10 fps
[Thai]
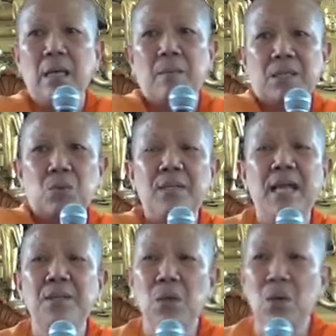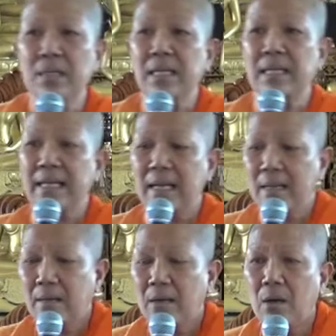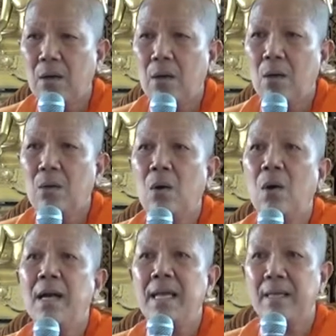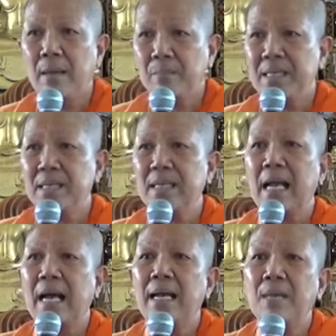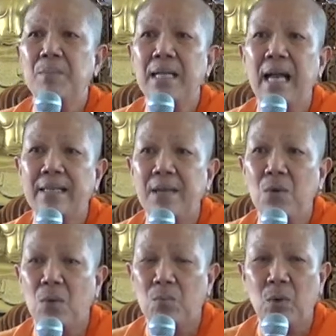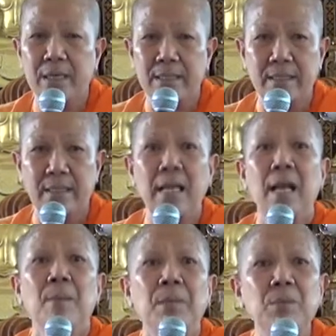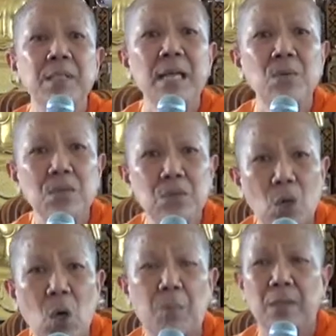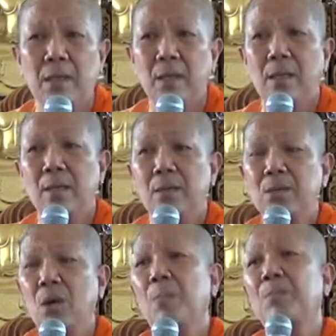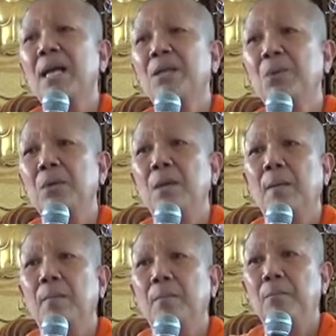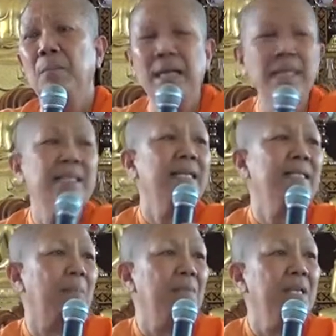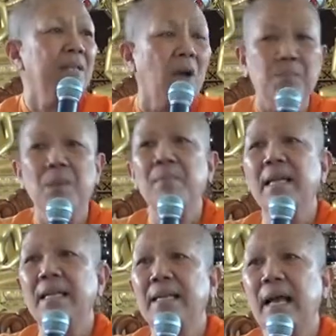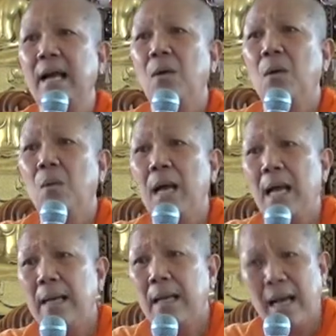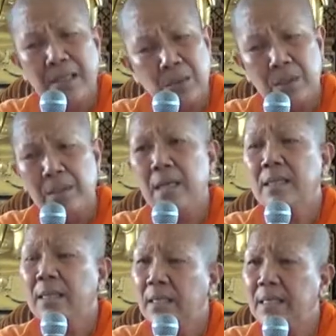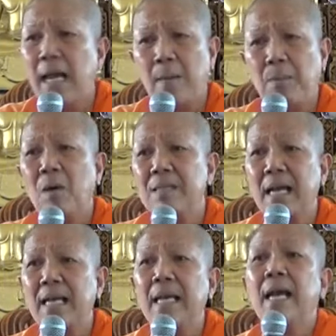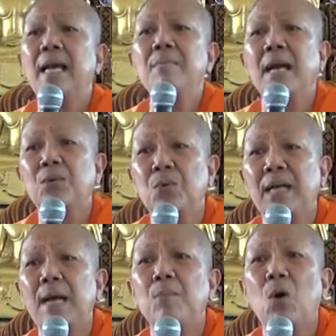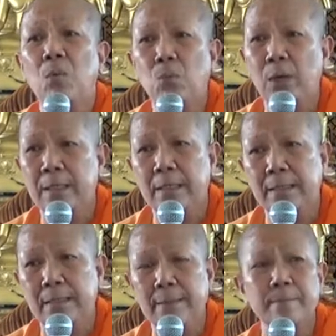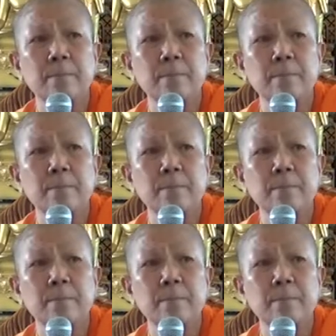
ประตูด้านนอกเนี่ยนะคะออขอให้พิจารณาให้พระนางได้ออกบวชเถิดพระพุทธเจ้าก็ตอบตอบพระอนุนเหมือนกันกับที่ตอบพระแม่นานางว่าอนนนเธออย่าพอใจให้มาตุคามออกบวชเลย